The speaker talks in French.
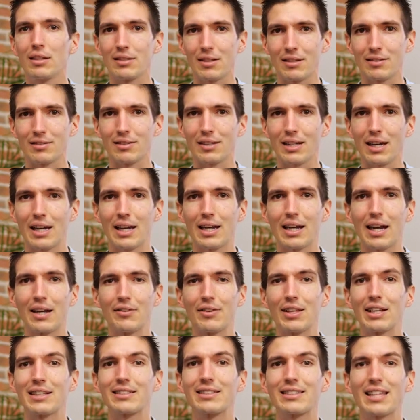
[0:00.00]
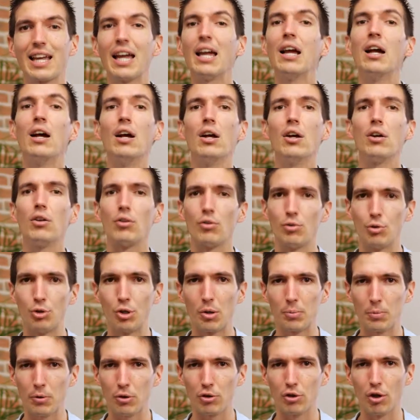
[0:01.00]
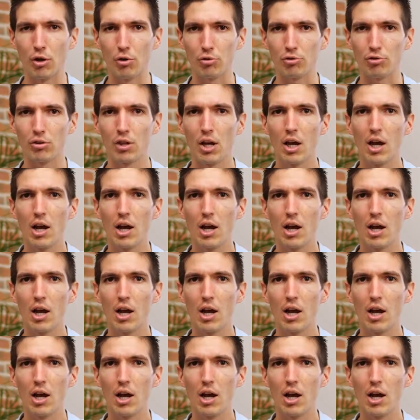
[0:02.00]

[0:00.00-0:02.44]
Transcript: ça serait un excès de prudence.